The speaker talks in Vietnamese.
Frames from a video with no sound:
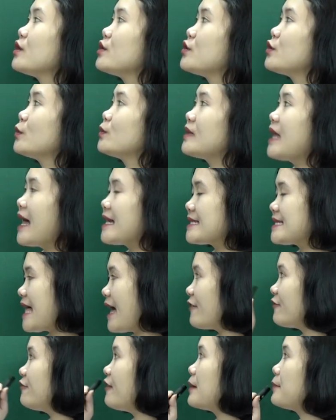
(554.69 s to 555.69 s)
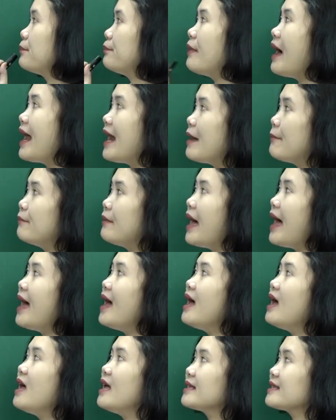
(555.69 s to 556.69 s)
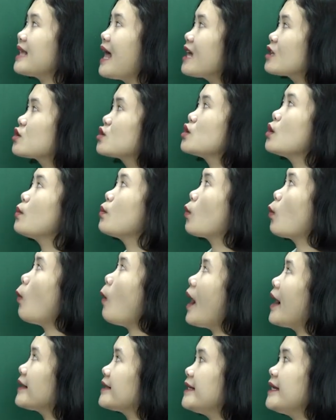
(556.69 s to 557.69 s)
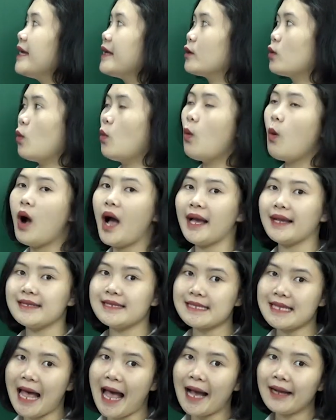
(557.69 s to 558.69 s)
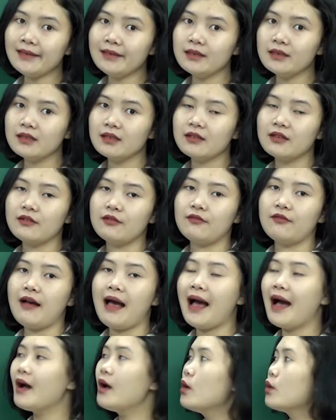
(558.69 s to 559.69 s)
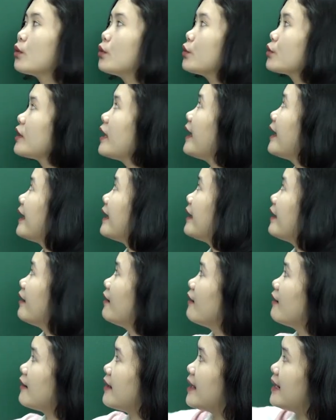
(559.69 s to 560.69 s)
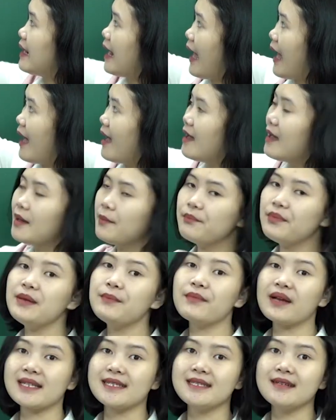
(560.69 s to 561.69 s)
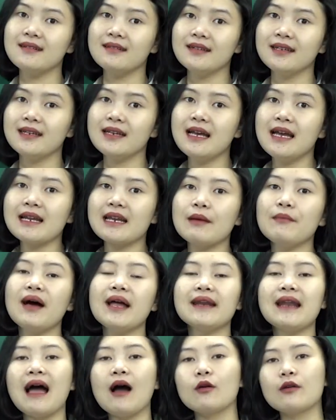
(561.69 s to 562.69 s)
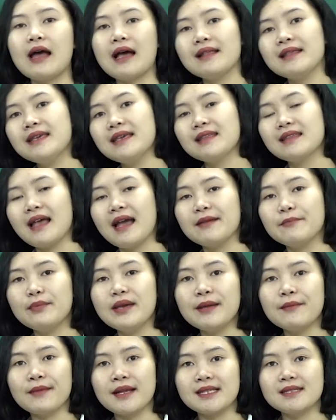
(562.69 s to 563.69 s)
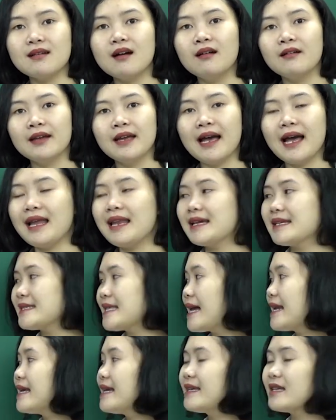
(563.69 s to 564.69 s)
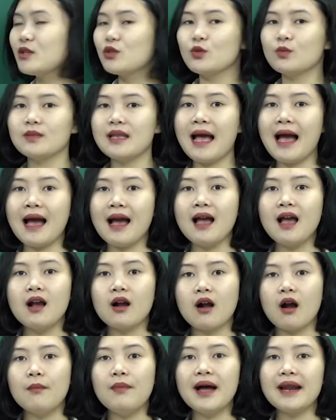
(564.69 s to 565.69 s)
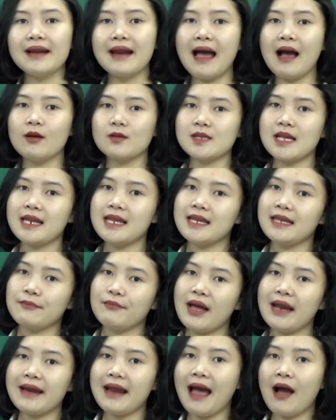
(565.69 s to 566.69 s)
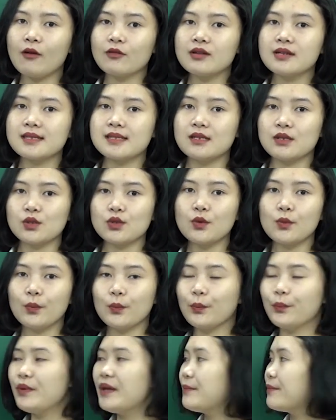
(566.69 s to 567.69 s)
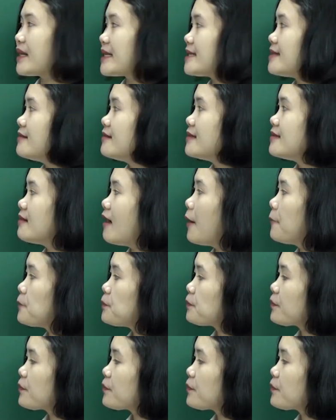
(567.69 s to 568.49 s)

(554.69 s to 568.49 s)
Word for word: Chúng ta sang phần ba mươi lăm mã, tác dụng quang điện của ánh sáng. Và cụ thể ở đây là pin mặt trời. Đã bạn nào đã nhìn thấy pin mặt trời hay là gia đình nhà chúng ta có bạn nào, gia đình bạn nào được sử dụng pin mặt trời chưa?